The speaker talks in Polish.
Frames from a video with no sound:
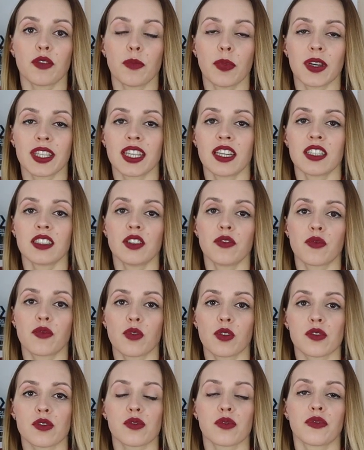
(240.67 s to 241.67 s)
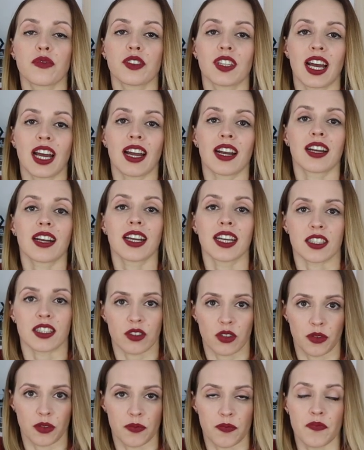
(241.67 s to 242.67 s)
wypadanie włosów na
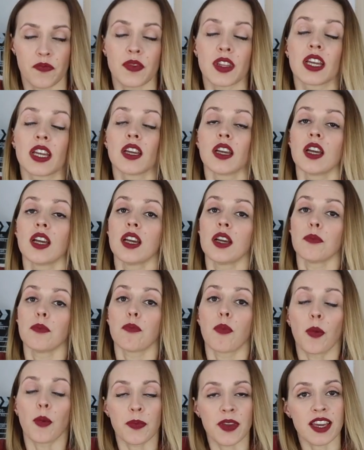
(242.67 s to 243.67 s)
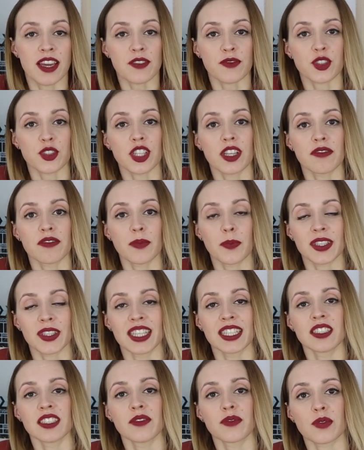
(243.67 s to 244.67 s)
keto. Po pierwsze,
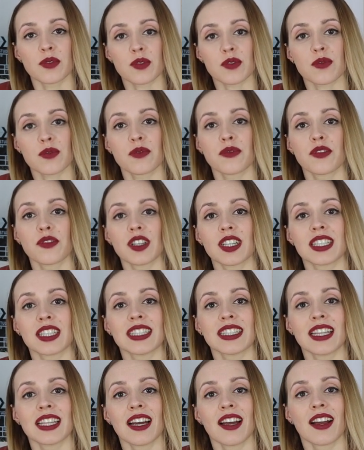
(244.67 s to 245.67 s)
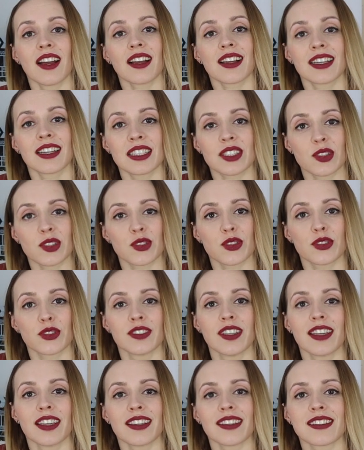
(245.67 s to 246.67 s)
wypadanie włosów na keto to
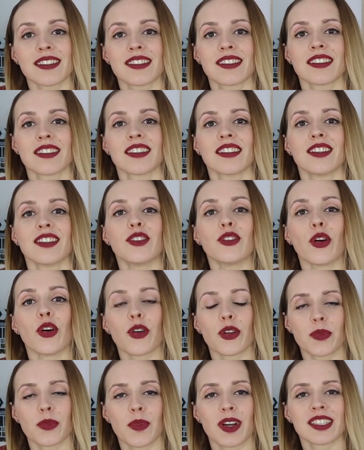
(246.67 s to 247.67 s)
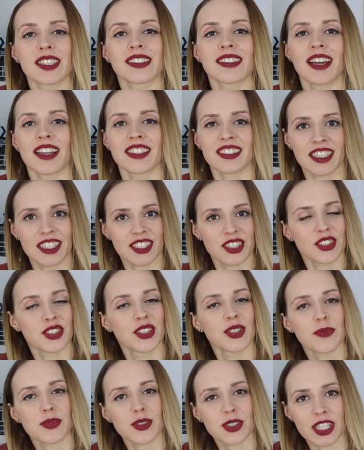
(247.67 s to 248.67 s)
nie jest e, norma, standard i
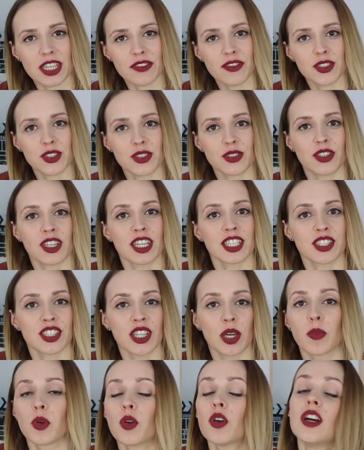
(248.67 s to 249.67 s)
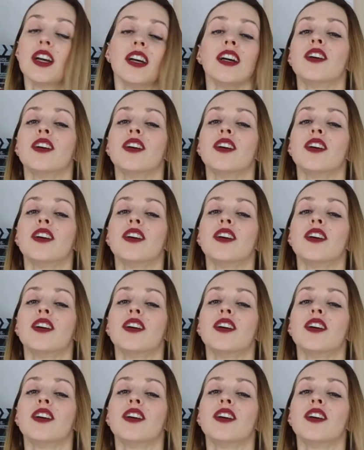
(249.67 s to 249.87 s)
nie przytrafia się to każdemu.